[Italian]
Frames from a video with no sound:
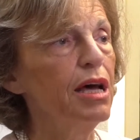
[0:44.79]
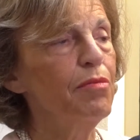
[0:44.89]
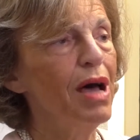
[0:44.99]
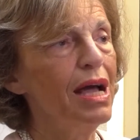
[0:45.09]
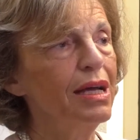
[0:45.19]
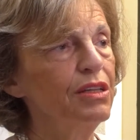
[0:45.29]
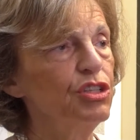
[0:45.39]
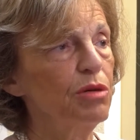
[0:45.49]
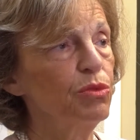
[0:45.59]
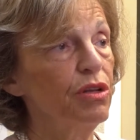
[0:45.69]
ma anche
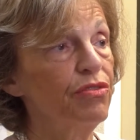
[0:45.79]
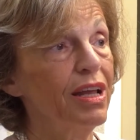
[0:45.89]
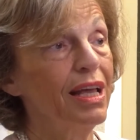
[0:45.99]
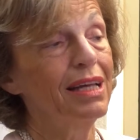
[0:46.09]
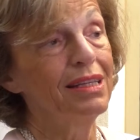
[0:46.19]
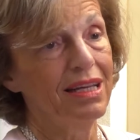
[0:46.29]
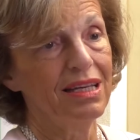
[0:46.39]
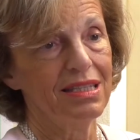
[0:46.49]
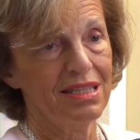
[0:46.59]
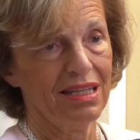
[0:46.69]
diciamo, nel fare
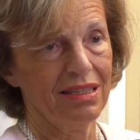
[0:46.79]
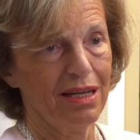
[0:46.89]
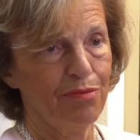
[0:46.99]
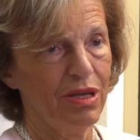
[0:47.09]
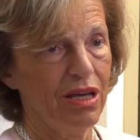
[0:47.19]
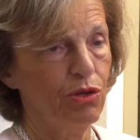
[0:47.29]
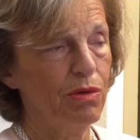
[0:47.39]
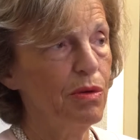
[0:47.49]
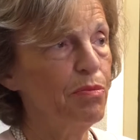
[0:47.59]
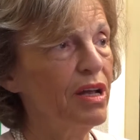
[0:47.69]
aderenza alla terapia,
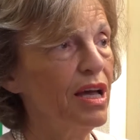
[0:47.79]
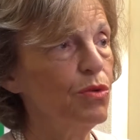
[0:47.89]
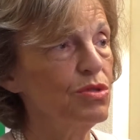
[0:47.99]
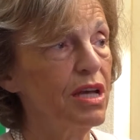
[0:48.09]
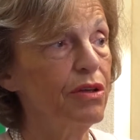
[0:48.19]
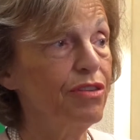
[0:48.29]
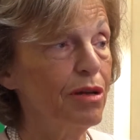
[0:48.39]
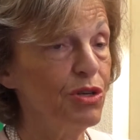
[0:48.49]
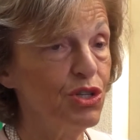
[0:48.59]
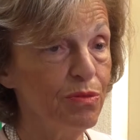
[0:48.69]
dobbiamo imparare a usare i
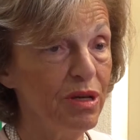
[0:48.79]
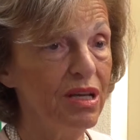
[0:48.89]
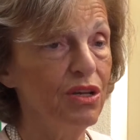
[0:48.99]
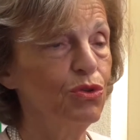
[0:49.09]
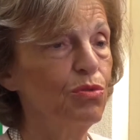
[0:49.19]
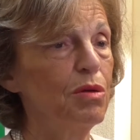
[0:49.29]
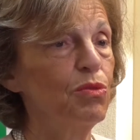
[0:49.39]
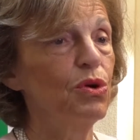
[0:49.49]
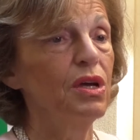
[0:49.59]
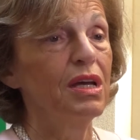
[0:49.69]
farmaci meglio,
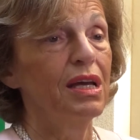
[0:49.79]
dobbiamo